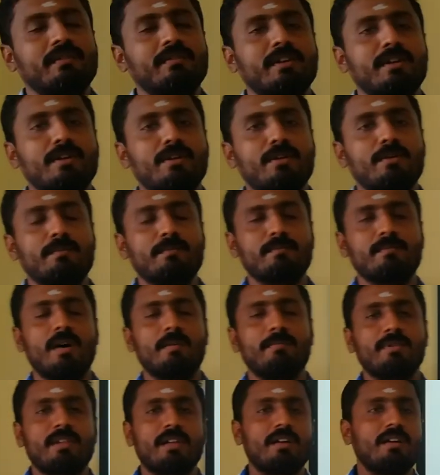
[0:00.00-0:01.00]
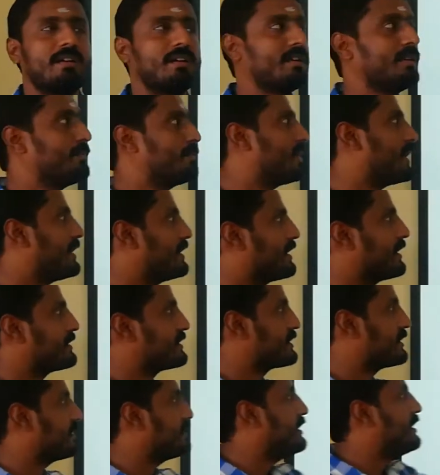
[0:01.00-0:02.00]
வேண்டும் அப்போ தான்
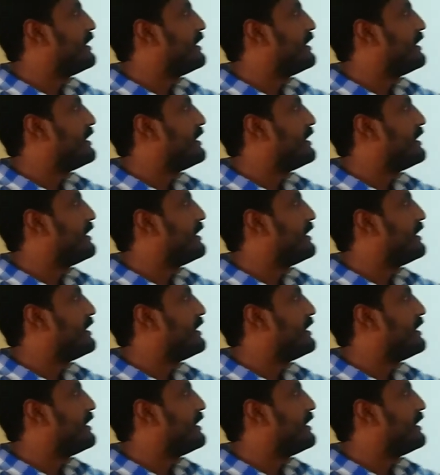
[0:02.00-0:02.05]
இம்ப்ளான்டேஷன்